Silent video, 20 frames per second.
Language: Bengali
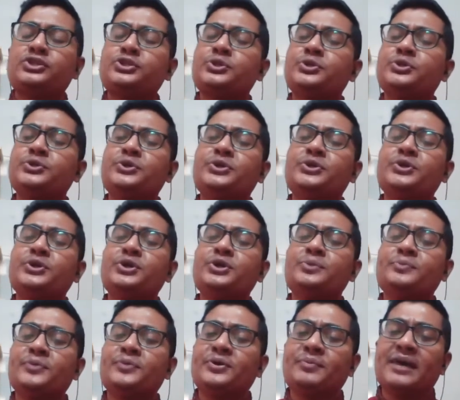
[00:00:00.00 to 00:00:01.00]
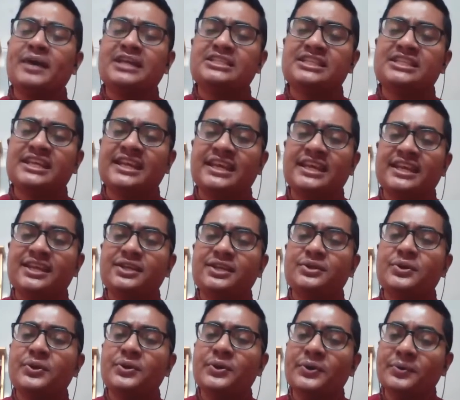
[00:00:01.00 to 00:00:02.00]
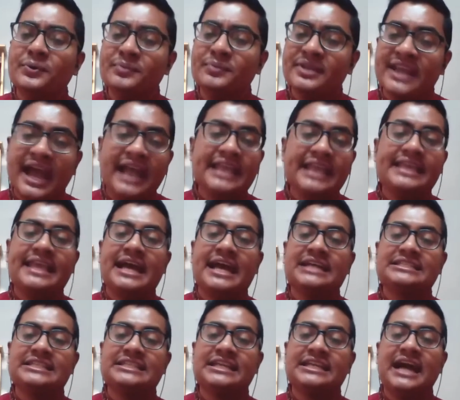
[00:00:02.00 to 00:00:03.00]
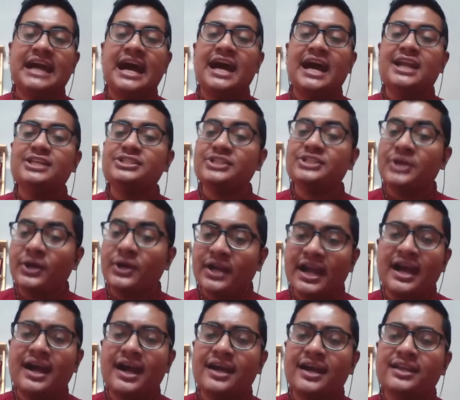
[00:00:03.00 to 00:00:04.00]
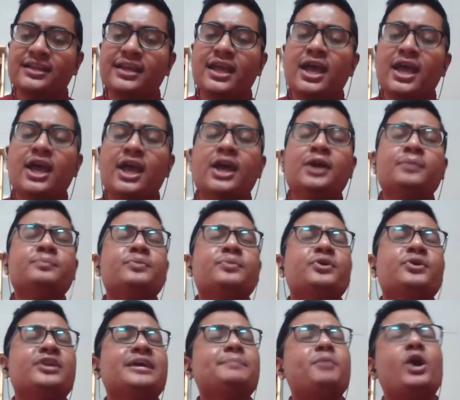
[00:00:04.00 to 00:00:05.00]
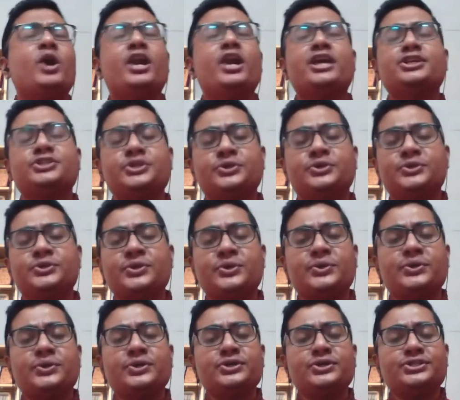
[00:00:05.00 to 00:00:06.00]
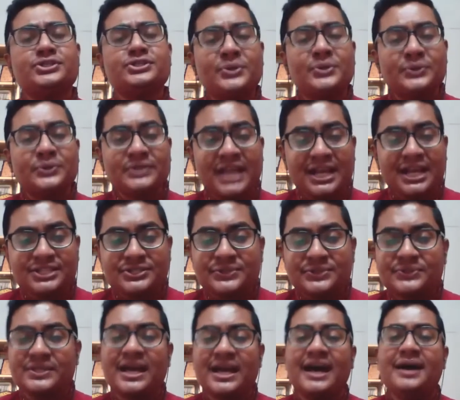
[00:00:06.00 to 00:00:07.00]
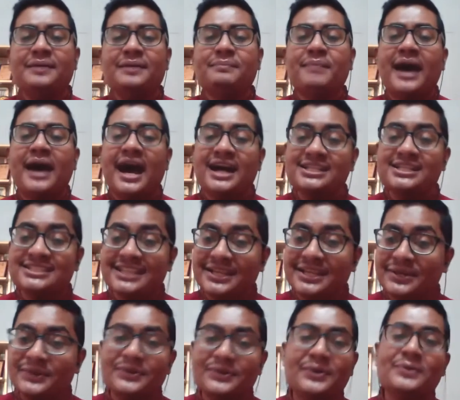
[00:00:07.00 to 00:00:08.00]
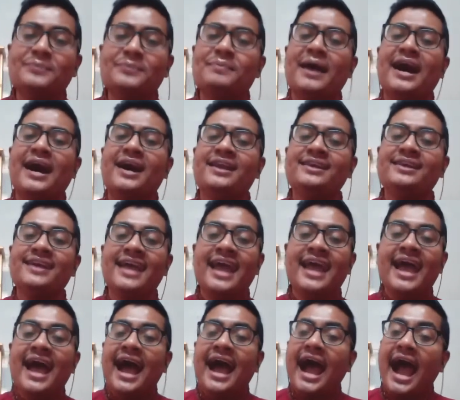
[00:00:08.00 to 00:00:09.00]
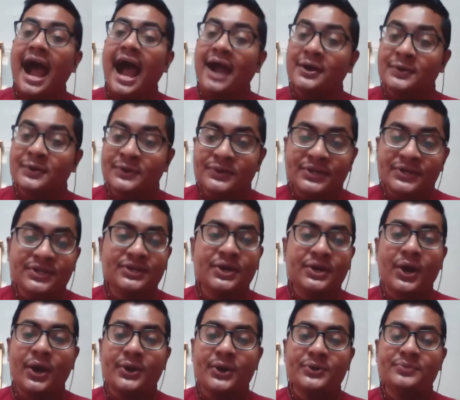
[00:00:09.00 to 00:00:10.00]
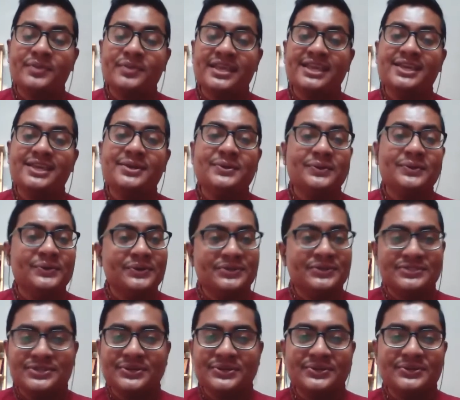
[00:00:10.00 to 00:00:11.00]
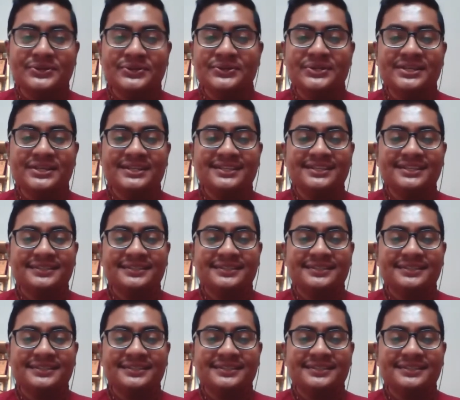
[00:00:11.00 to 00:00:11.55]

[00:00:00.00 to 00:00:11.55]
সুদূর প্রবাসে ঘুম নাহি আসে কার সখার মনে পড়ে শুধু সোদা সোদা বা সেঁদু খোপার আকুল করবি উলুঝুলুল